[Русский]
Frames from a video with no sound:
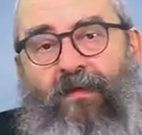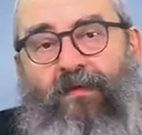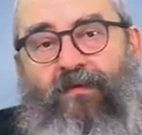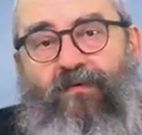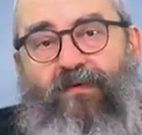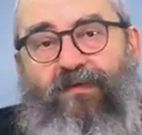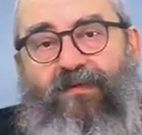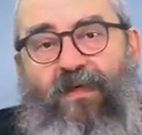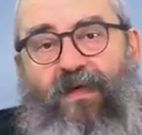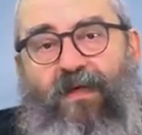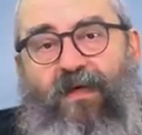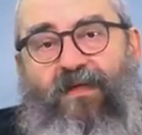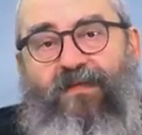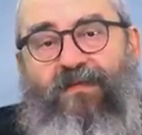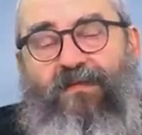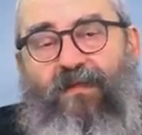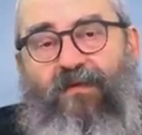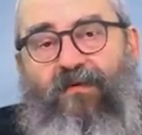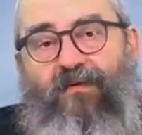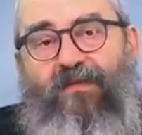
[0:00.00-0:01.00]
То есть
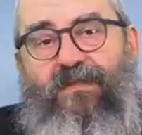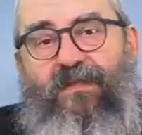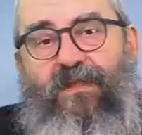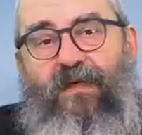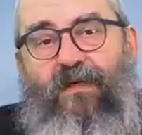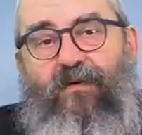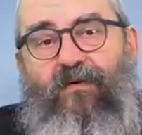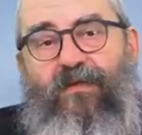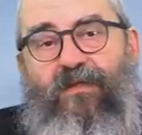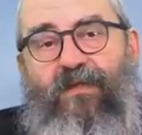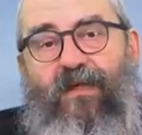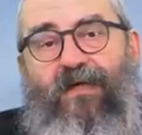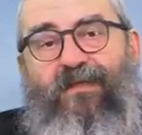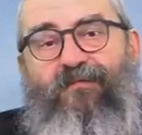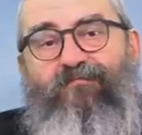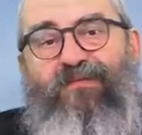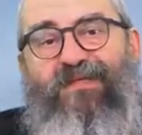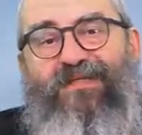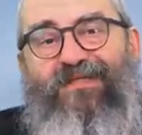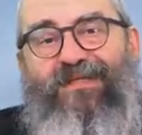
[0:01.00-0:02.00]
остается какой-то
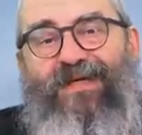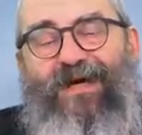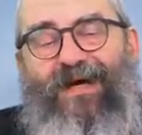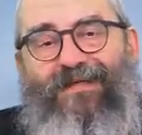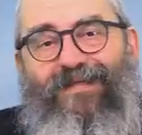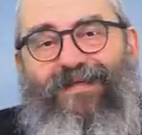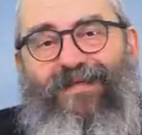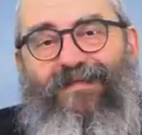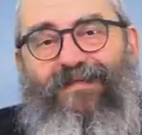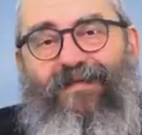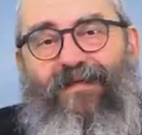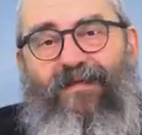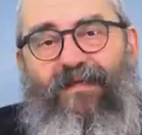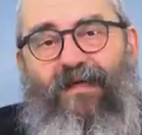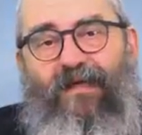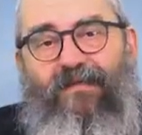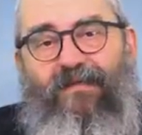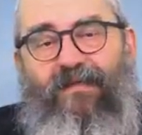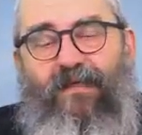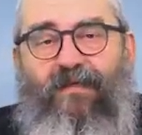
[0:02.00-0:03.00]
отпечаток на
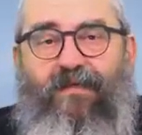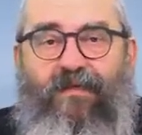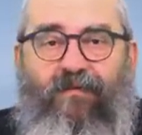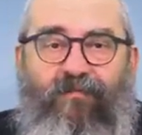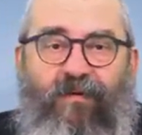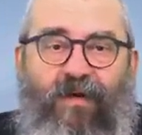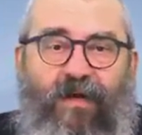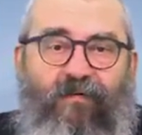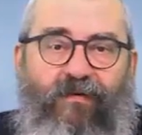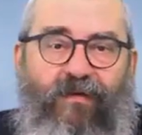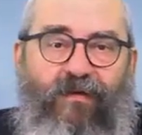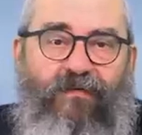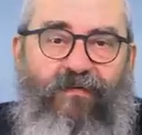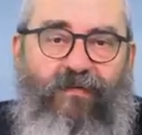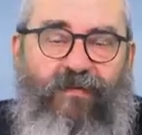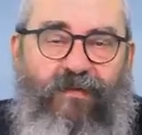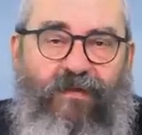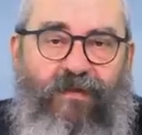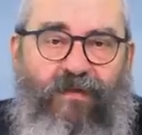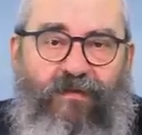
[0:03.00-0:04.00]
нас от
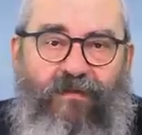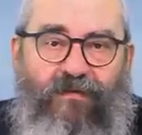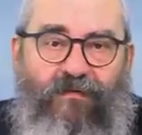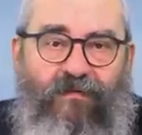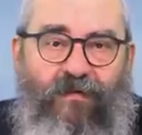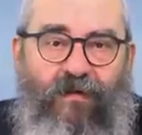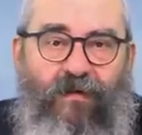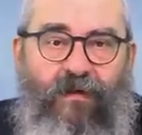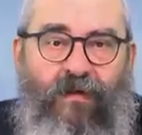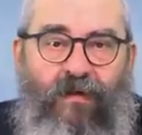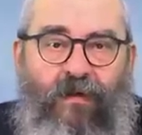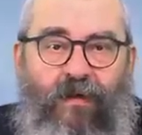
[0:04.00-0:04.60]
неправильного действия.